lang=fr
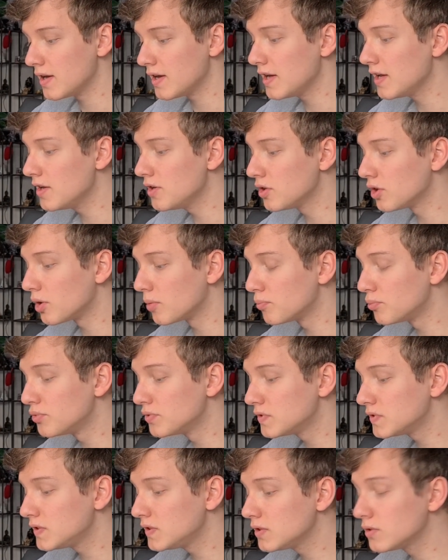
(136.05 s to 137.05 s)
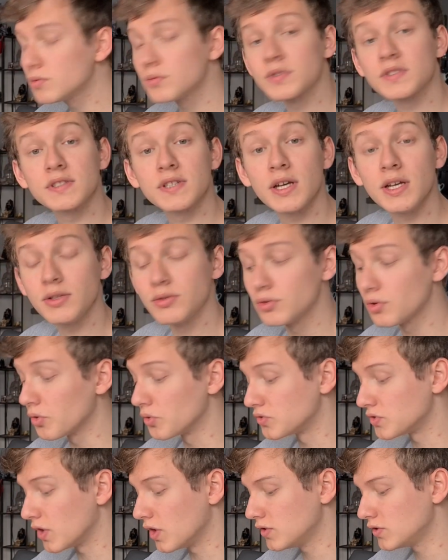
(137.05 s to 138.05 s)
et un petit conseil de
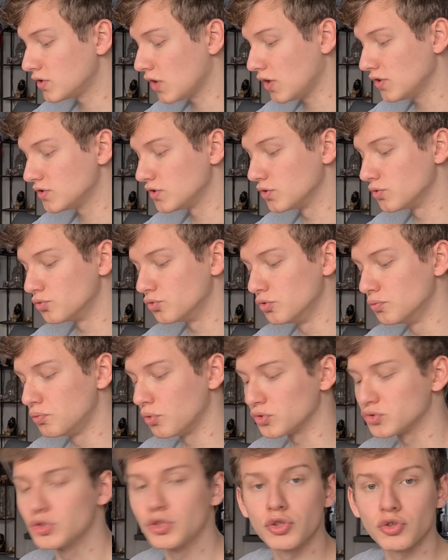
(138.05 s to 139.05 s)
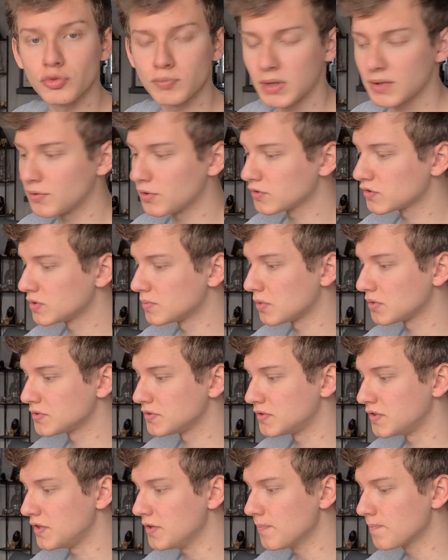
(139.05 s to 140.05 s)
recette, ça c'est cool pour ceux qui n'ont pas forcément
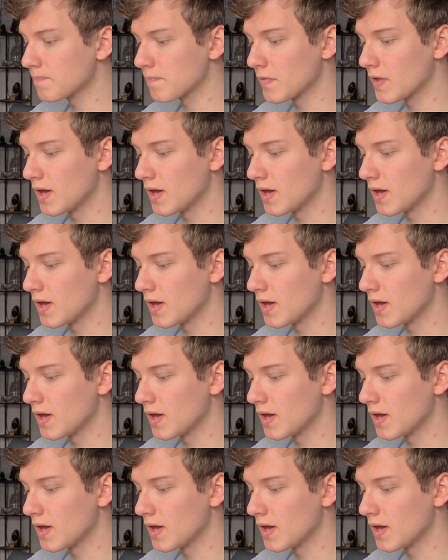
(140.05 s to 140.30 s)
d'idées